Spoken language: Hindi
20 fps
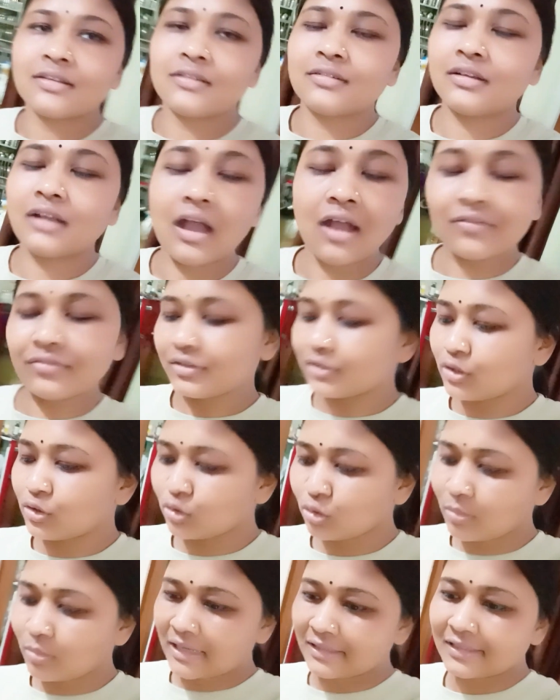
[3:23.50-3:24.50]
काफ़ी
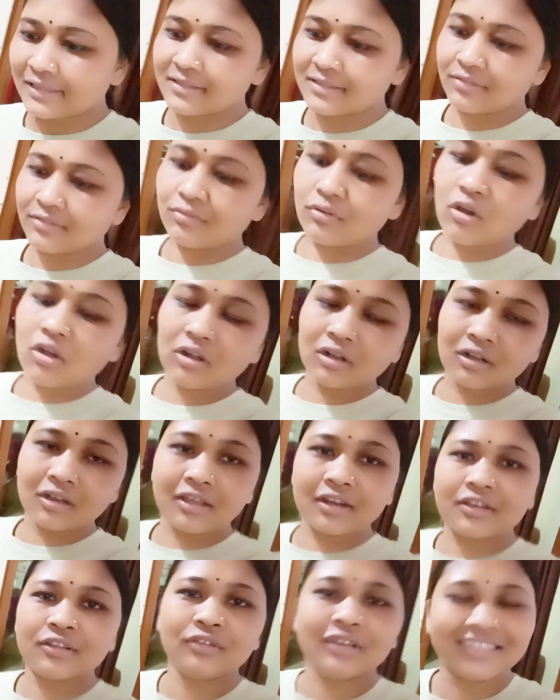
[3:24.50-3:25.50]
दिनों बाद ऐसे ब्लॉग कर
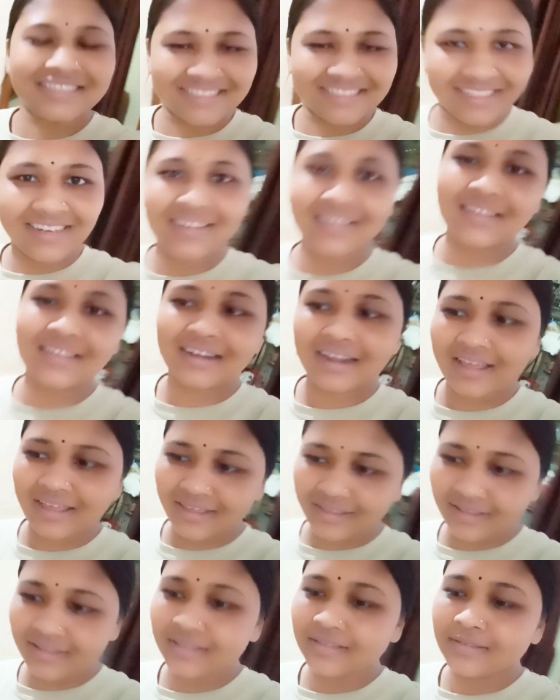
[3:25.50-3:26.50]
रही हूँ अच्छा लग रहा है